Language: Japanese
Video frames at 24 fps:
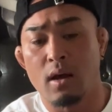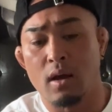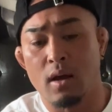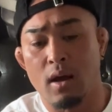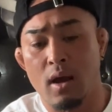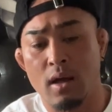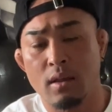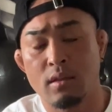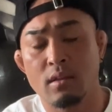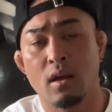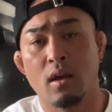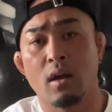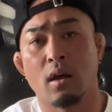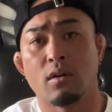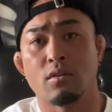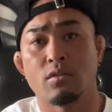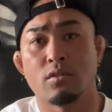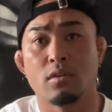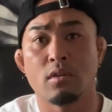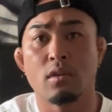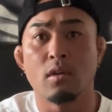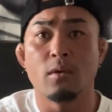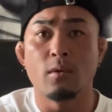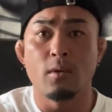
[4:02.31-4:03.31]
汗か
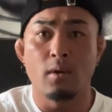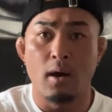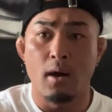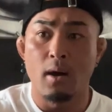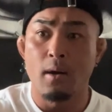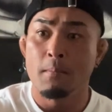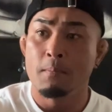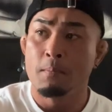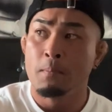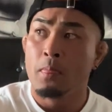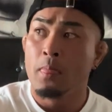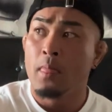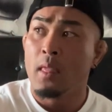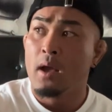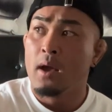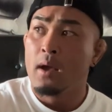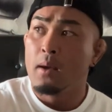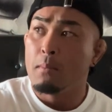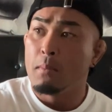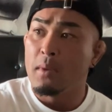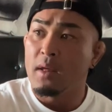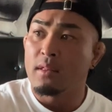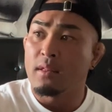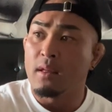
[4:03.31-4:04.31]
くっていうか。
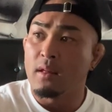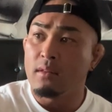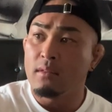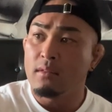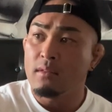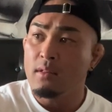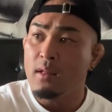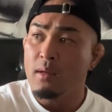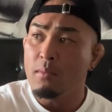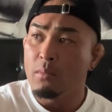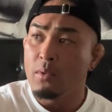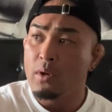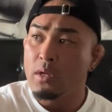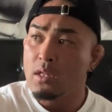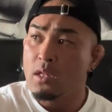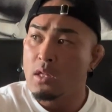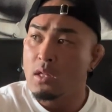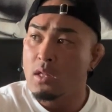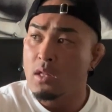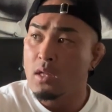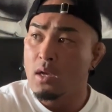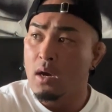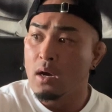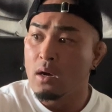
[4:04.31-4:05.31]
まあ、3000も
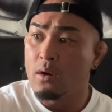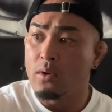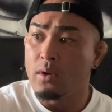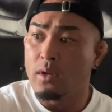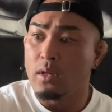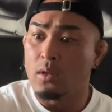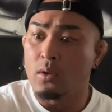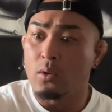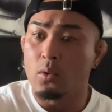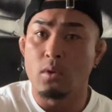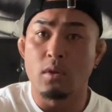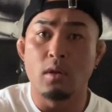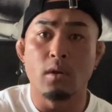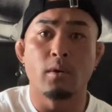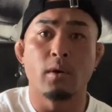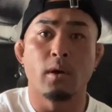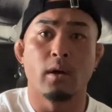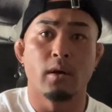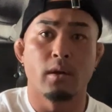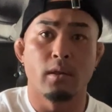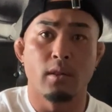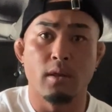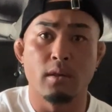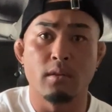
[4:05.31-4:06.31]
1日カロリー取ってる
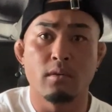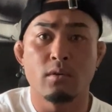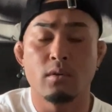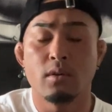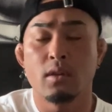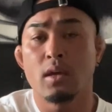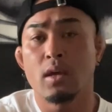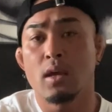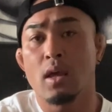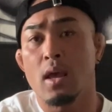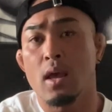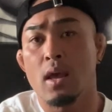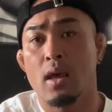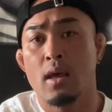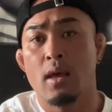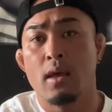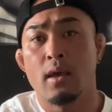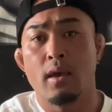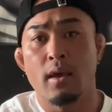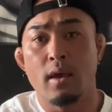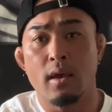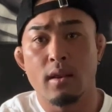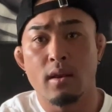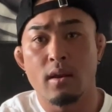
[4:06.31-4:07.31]
からね、それだけ
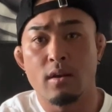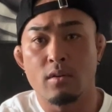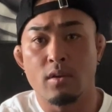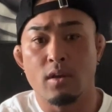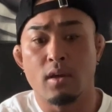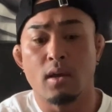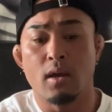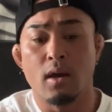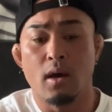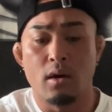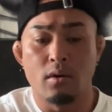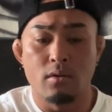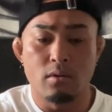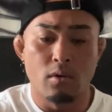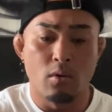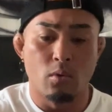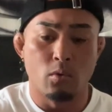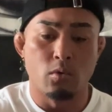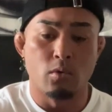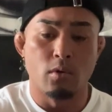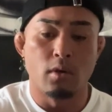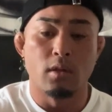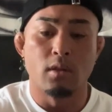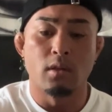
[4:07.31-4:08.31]
エネルギーがあるってこ
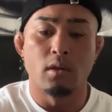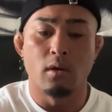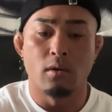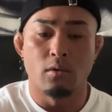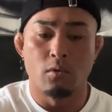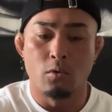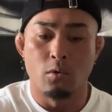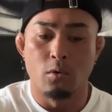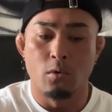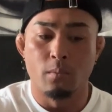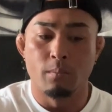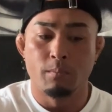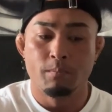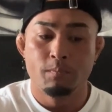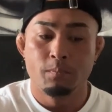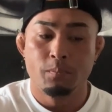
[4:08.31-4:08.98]
となんだけど、